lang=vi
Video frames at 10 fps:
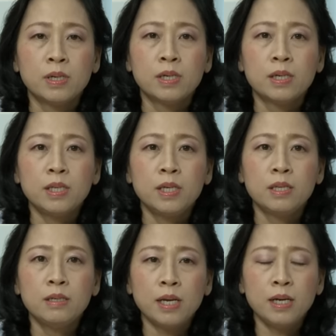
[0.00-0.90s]
ờ, thì
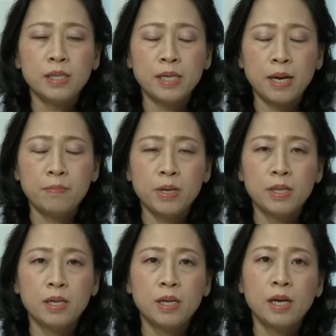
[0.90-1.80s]
thứ nhất là chị em
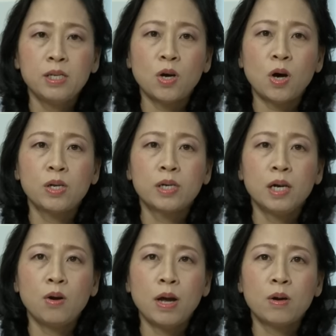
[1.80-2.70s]
mình thì nên chọn những
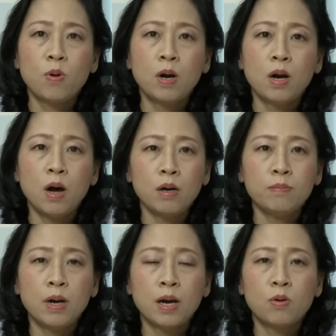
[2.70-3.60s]
cái loại quần lót
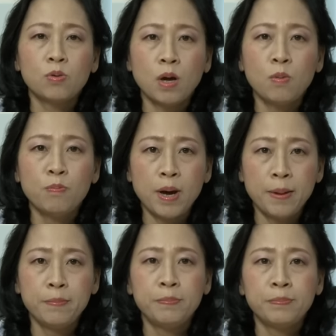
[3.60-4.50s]
mà cô tông
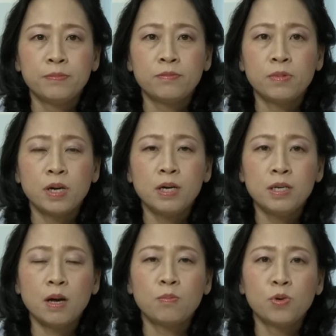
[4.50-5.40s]
mềm mà
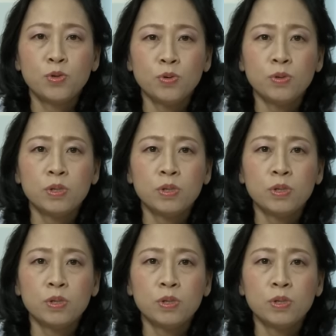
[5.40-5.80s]
hơi rộng một chút